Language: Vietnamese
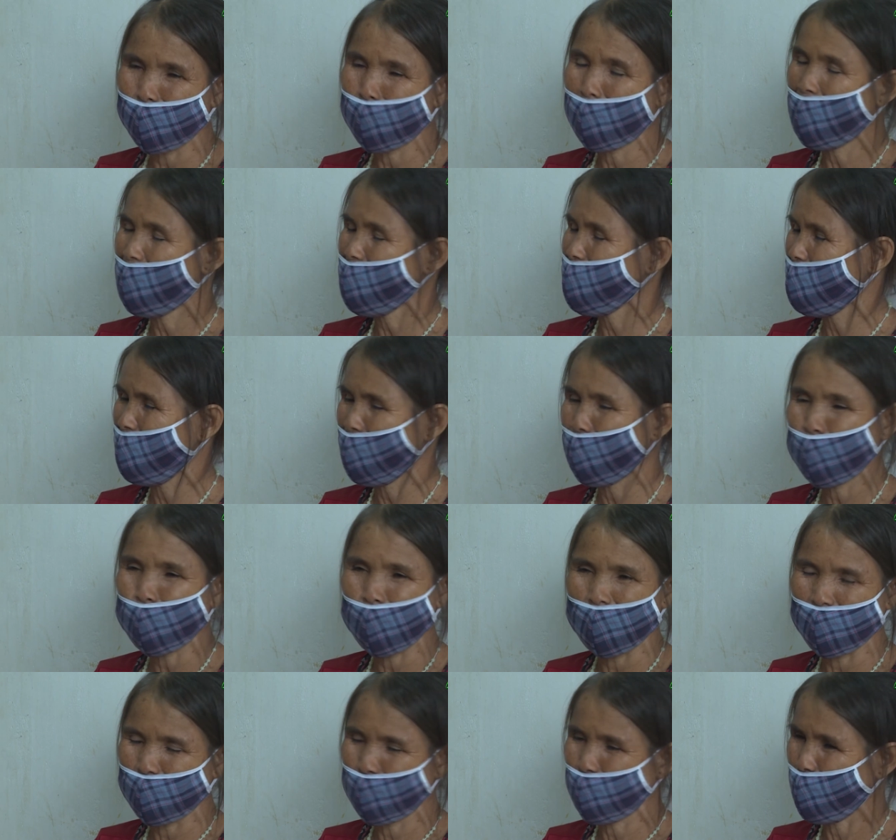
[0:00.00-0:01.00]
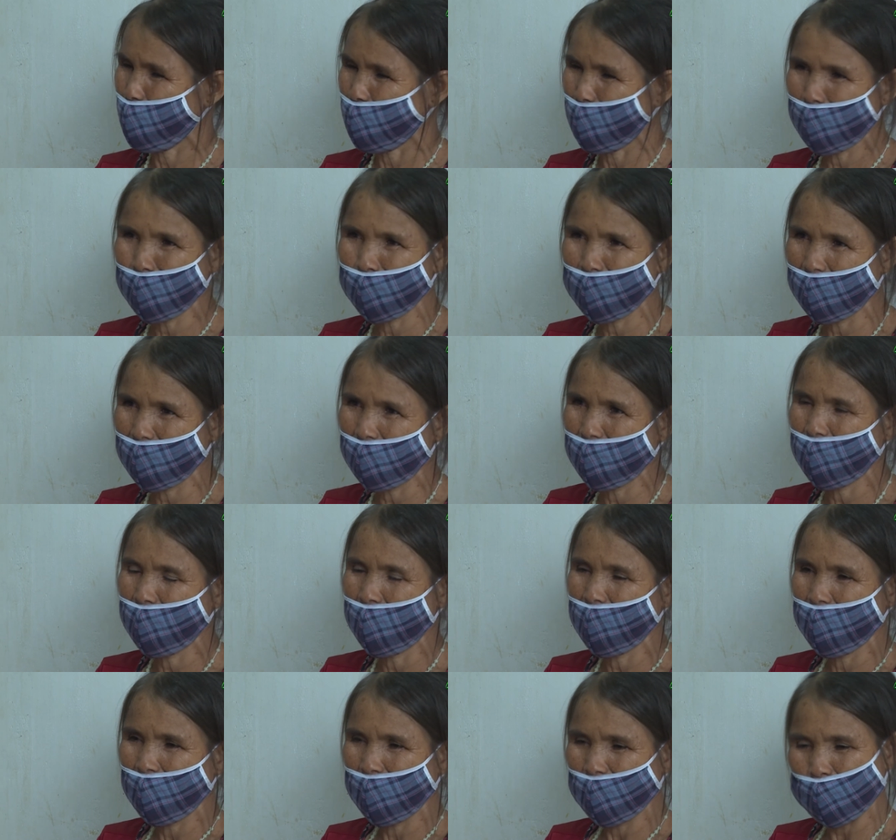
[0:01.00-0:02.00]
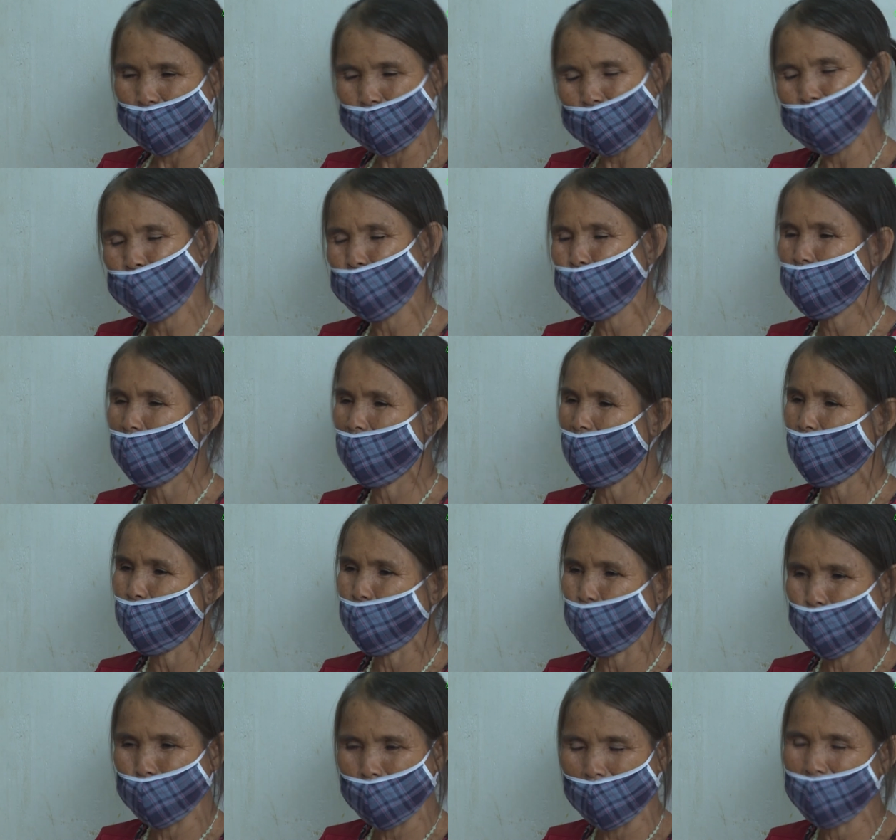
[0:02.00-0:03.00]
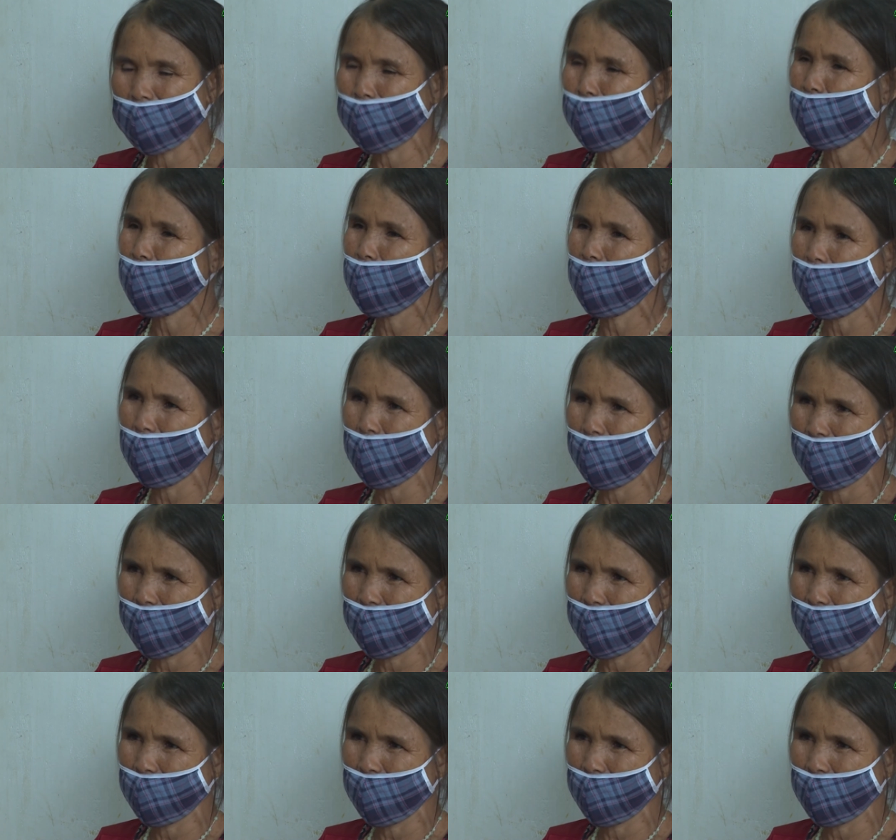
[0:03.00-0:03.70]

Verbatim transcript: ba chị em toàn nghèo khổ lắm chứ cô giúp thì đó cũng mừng lắm cô